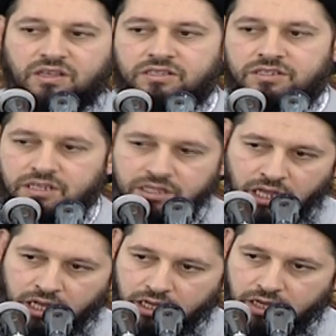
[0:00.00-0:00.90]
زد
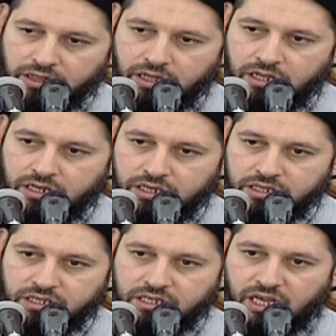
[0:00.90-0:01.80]
على
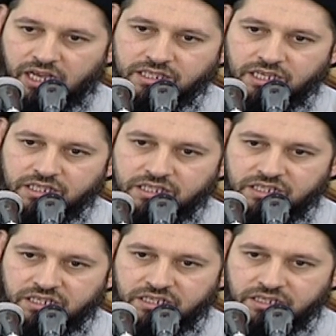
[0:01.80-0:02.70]
ذلك عدد
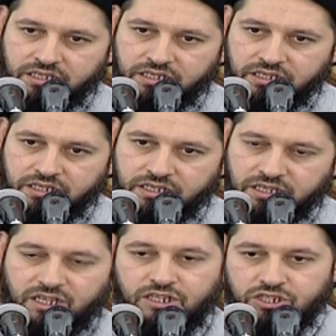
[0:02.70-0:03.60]

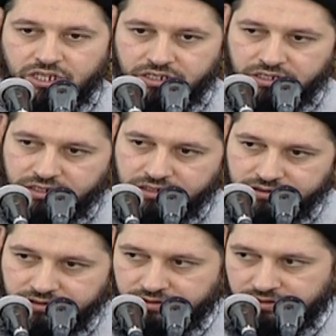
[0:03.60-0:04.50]
الجن
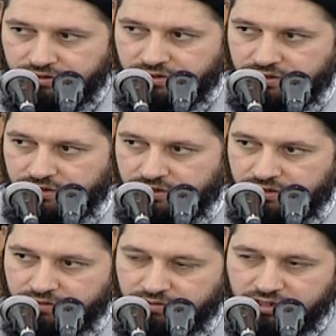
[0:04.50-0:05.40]

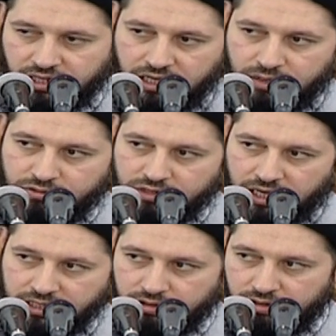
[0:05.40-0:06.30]
وتعلمون
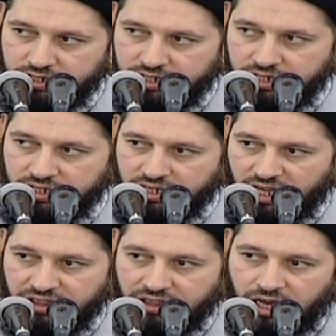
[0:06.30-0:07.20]
عدد الجن
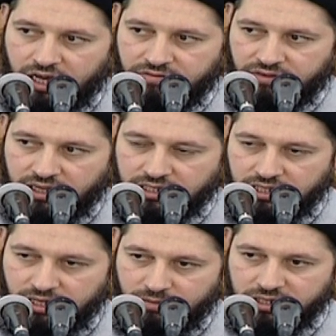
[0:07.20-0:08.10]
أضعاف
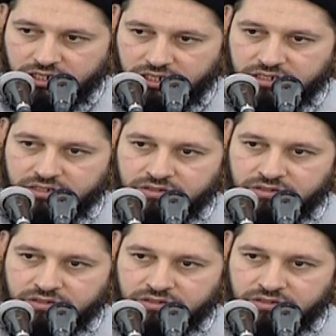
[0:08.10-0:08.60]
عدد البشر